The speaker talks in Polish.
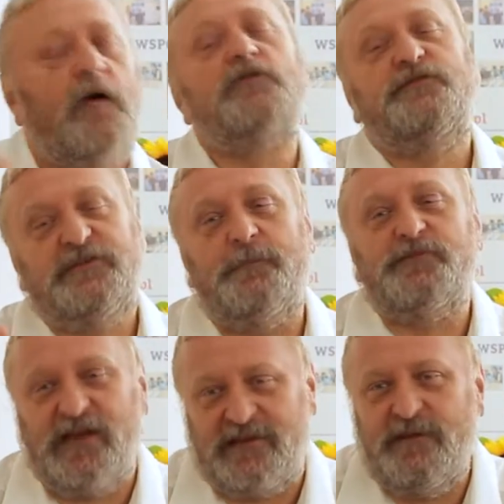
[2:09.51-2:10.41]
Oczywiście
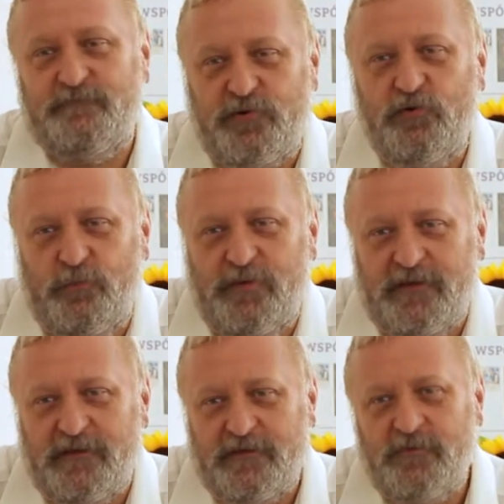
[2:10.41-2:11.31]
przedtem
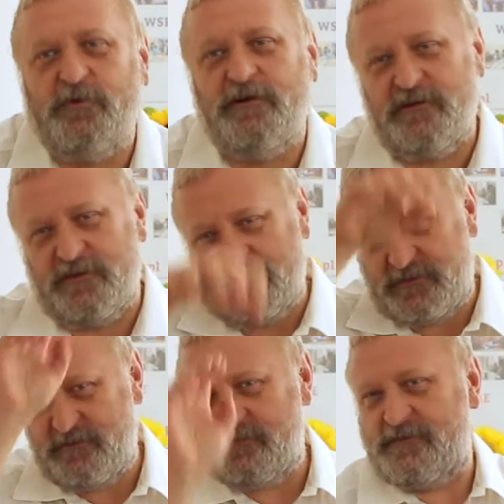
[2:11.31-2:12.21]
próby, ruchy to
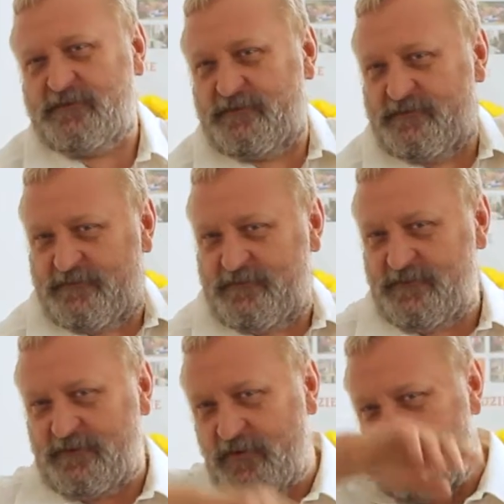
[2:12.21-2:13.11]
już, już
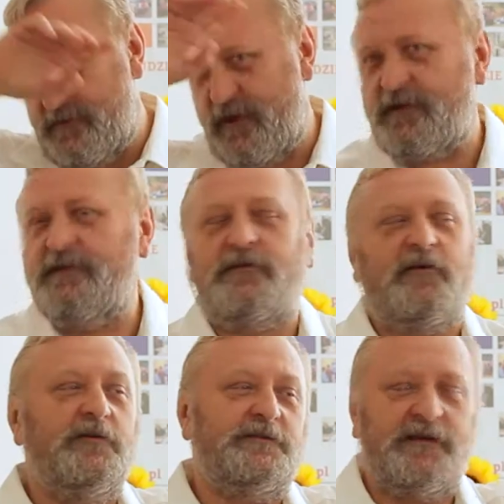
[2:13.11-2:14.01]
to, to, na,
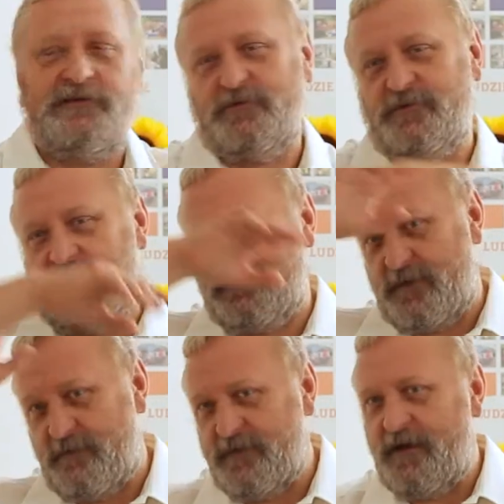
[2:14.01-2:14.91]
koncert to już jest,
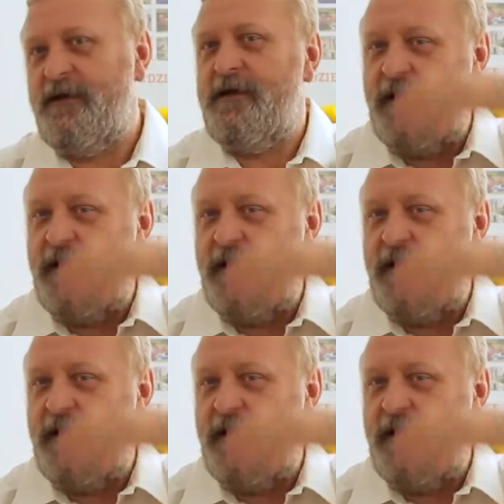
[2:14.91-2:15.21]
prawda,